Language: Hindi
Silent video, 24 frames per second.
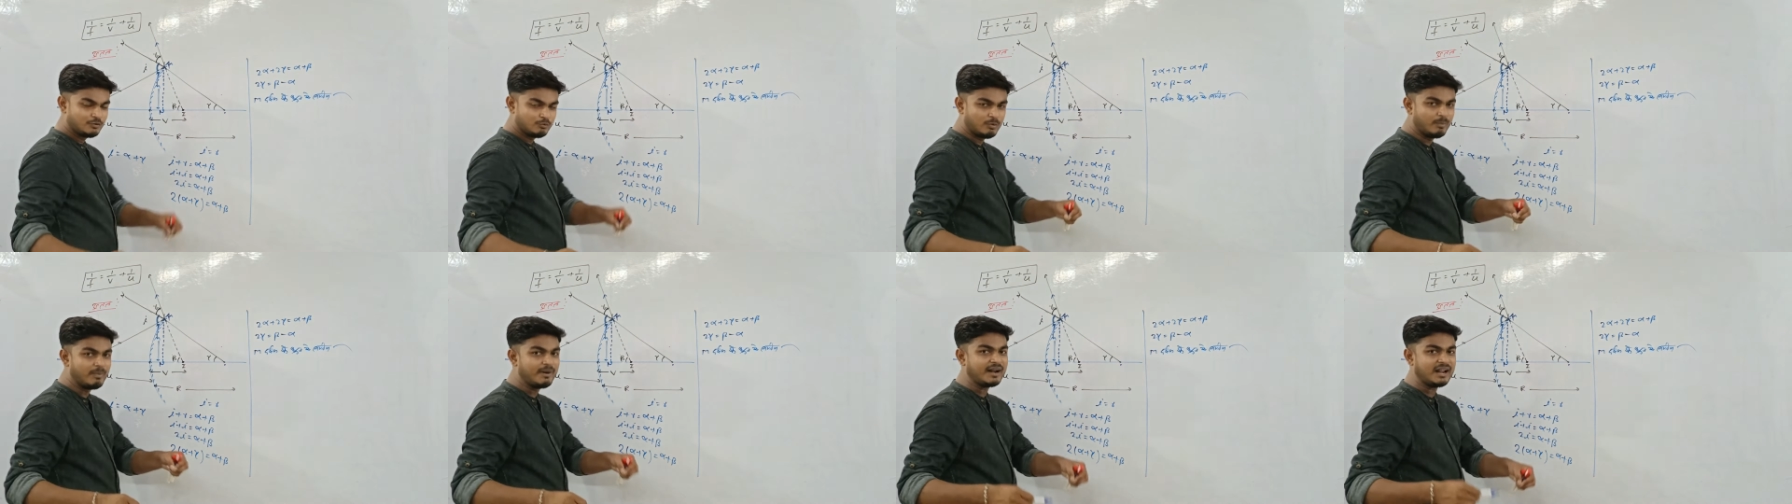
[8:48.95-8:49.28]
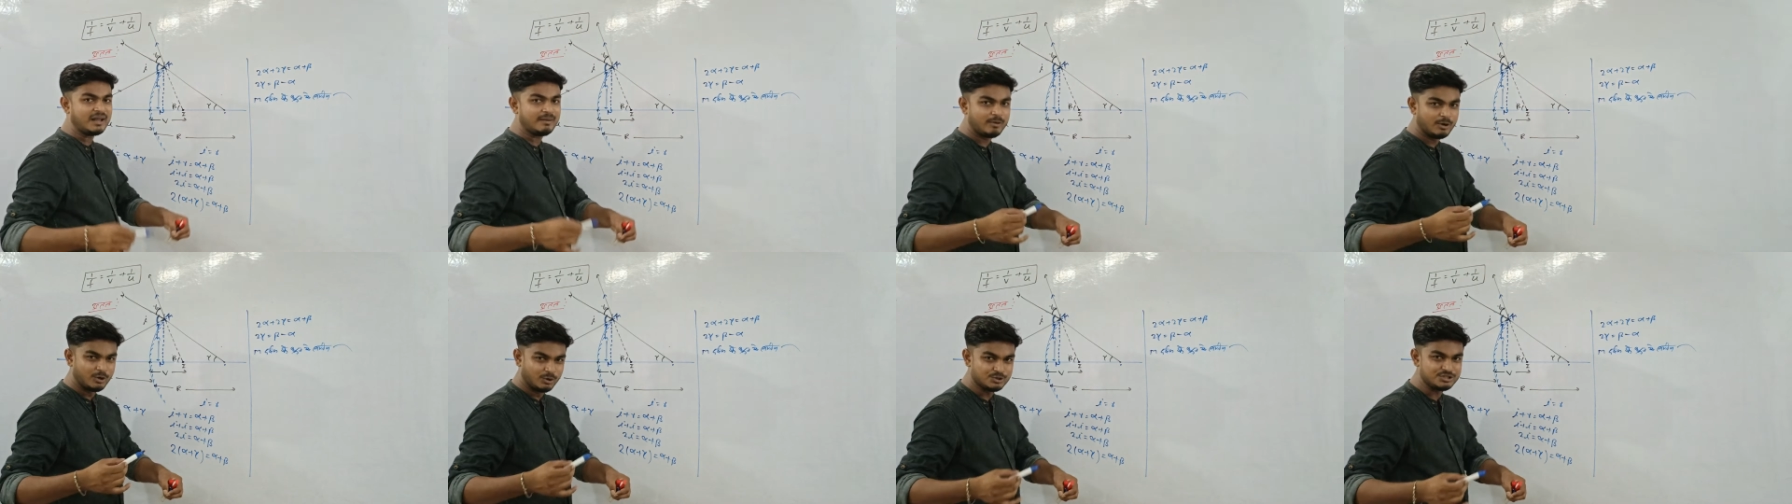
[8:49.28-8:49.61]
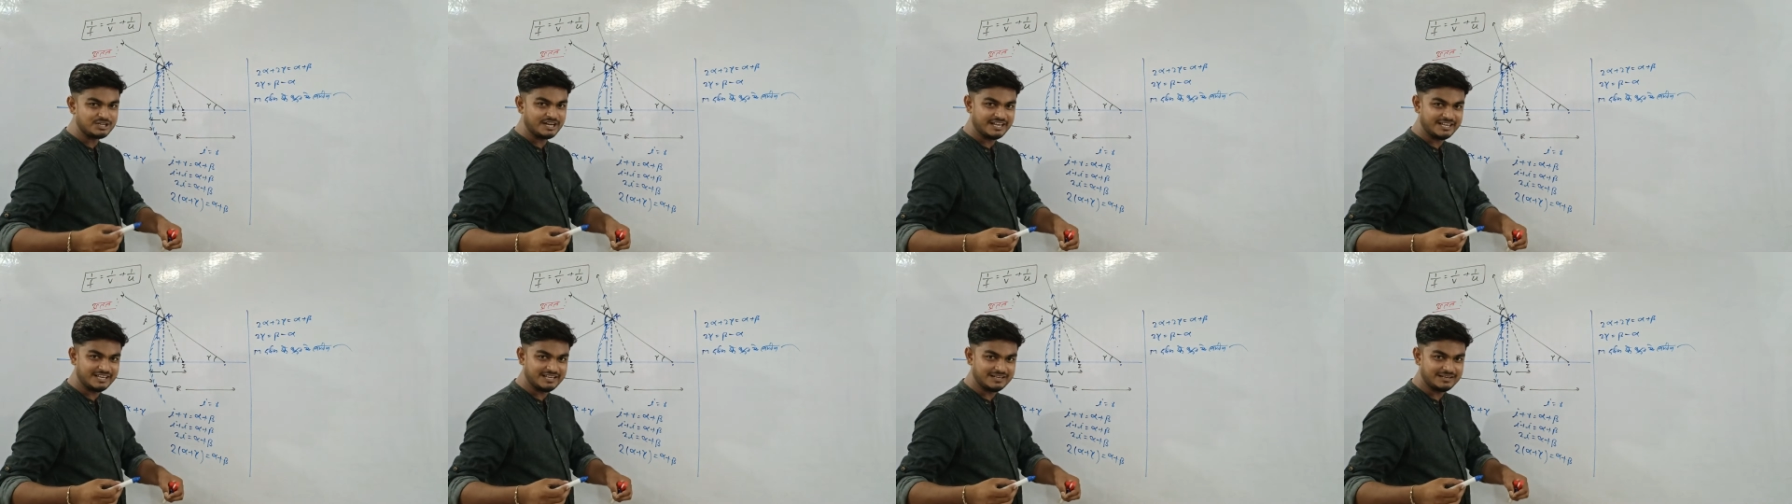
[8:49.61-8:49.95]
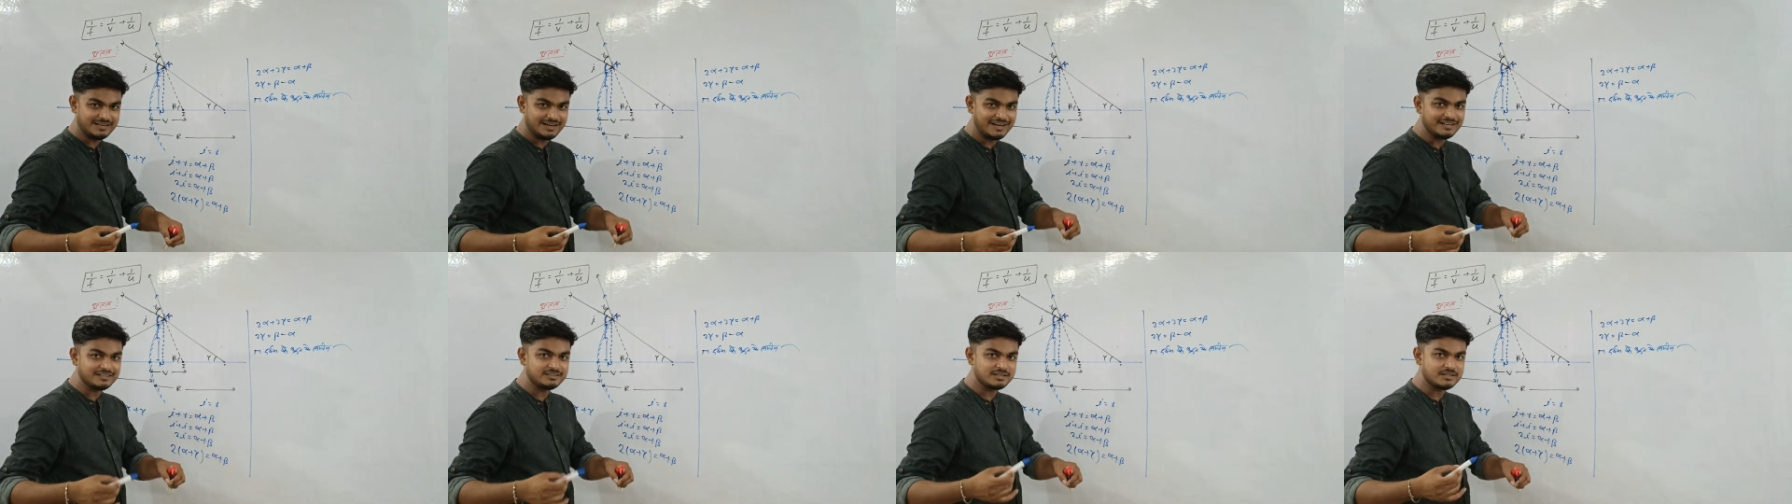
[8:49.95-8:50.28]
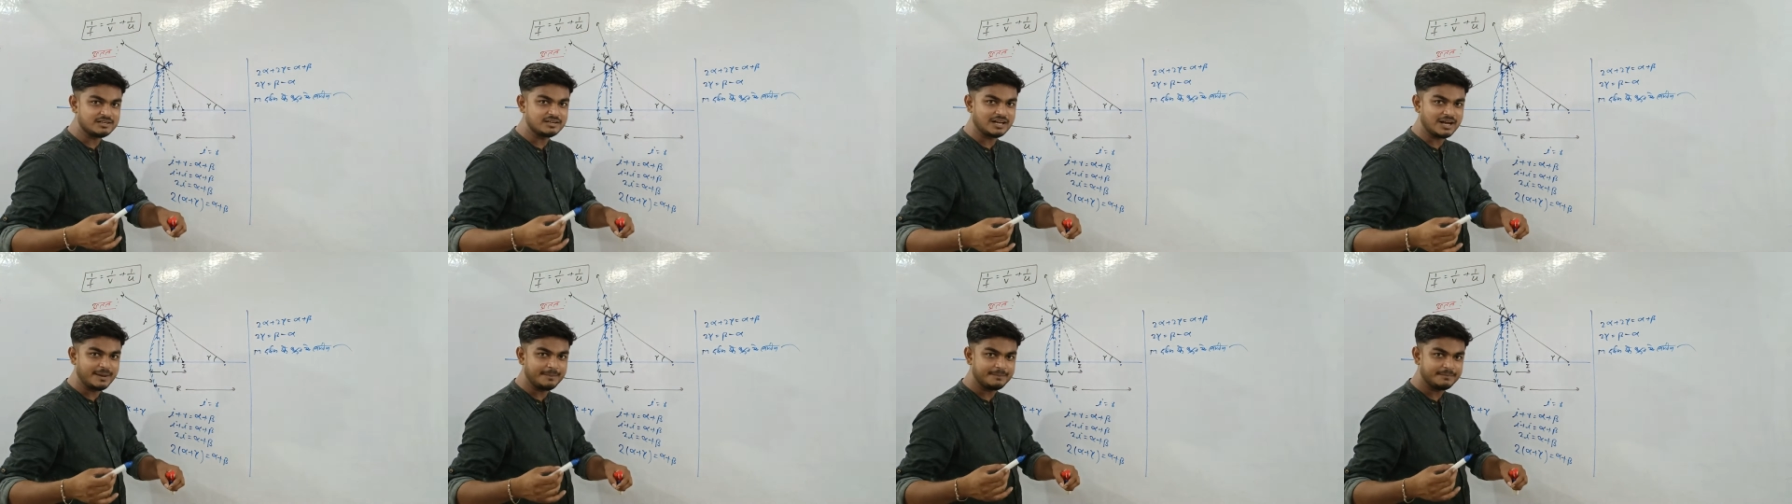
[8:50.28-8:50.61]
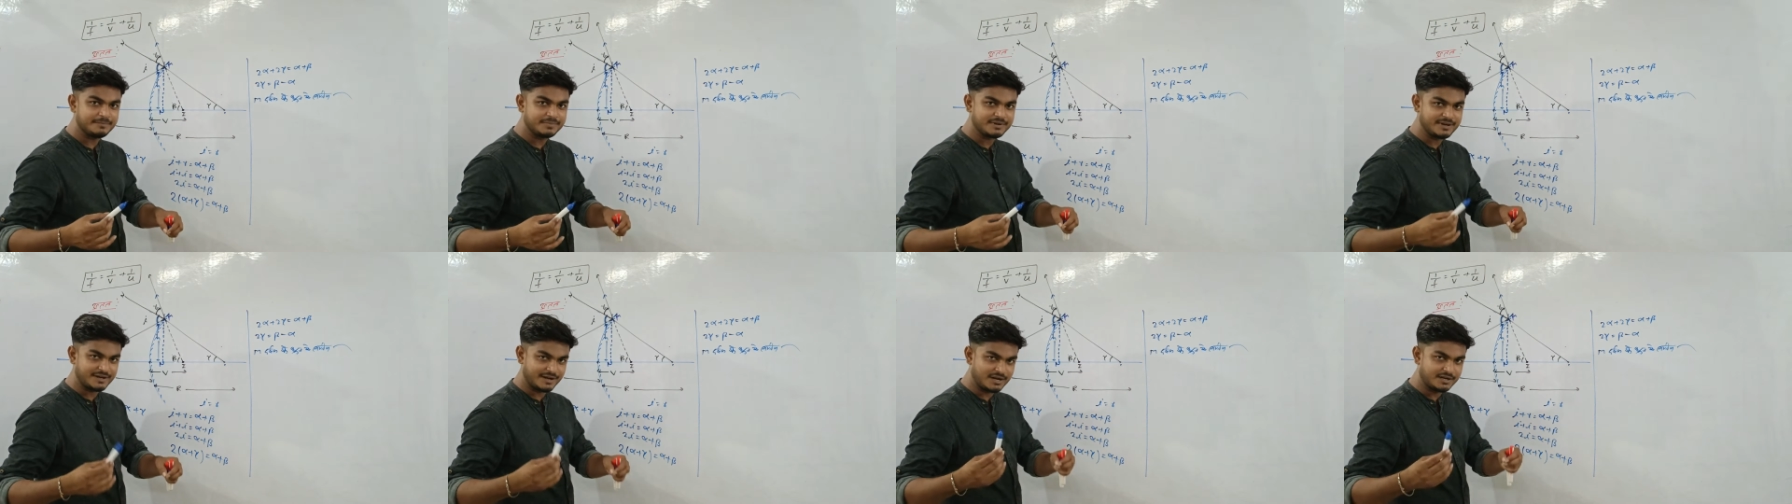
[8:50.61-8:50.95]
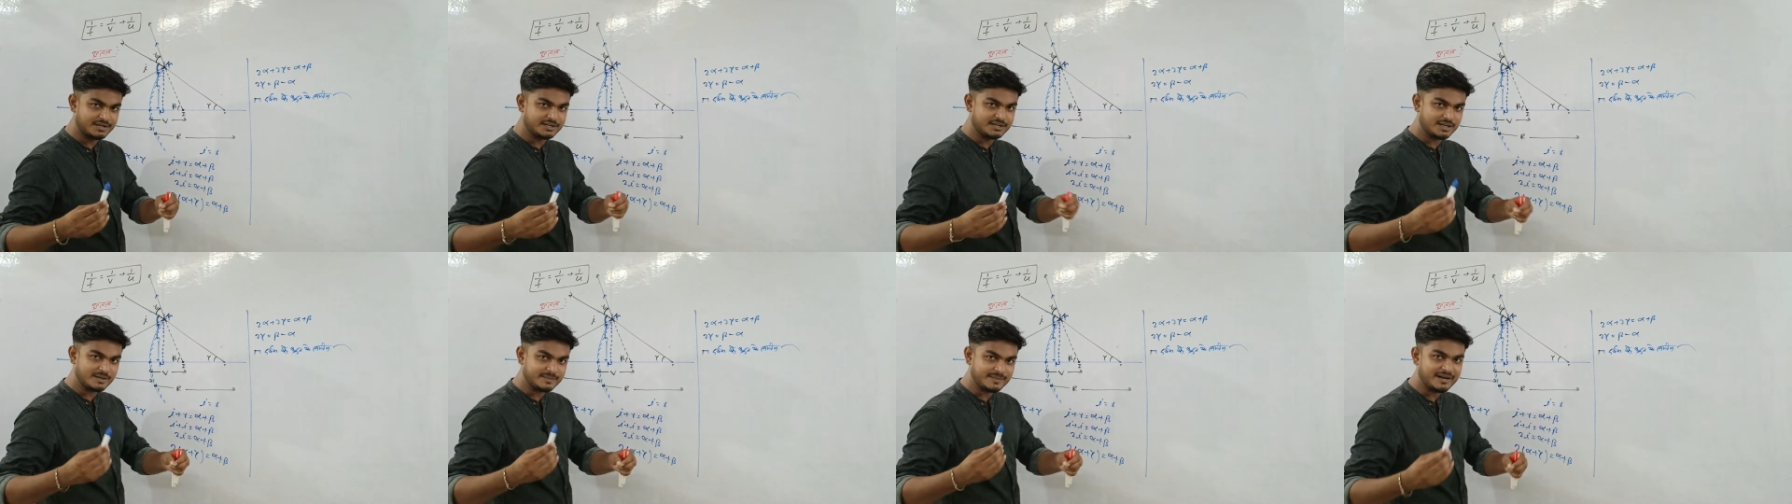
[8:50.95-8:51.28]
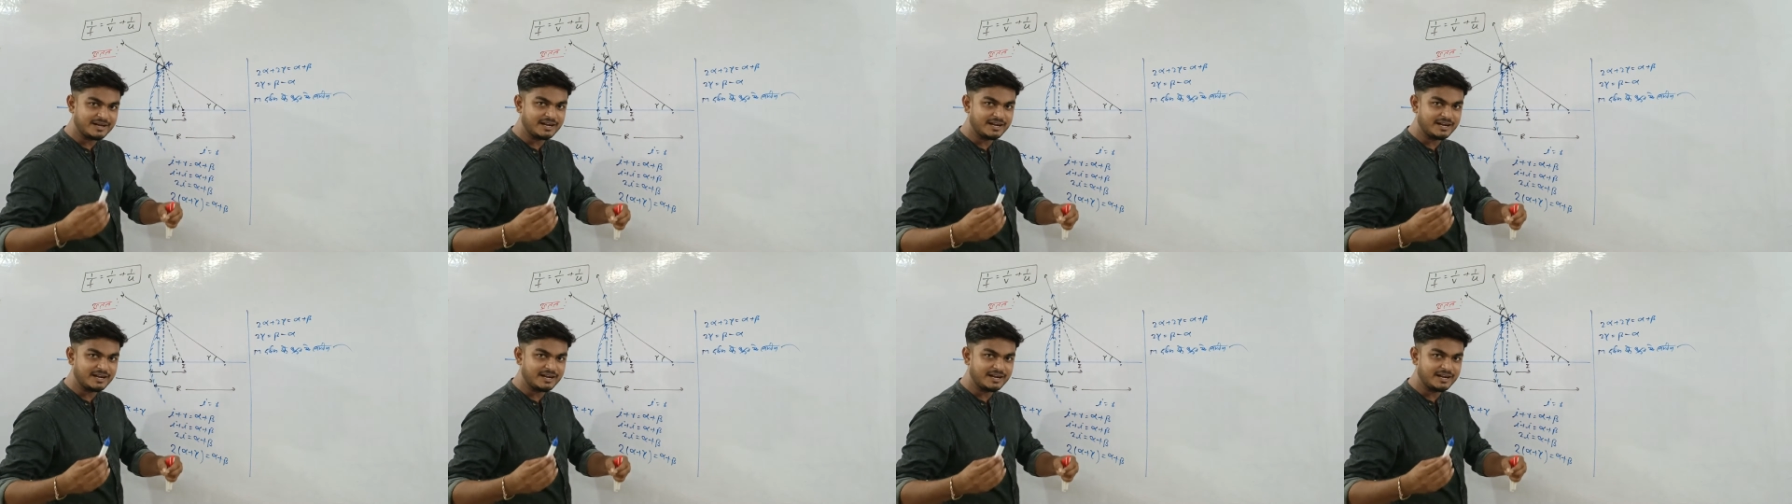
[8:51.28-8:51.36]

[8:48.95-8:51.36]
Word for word: वो बराबर हो जाएगी आई थिंक आप कनेक्ट कर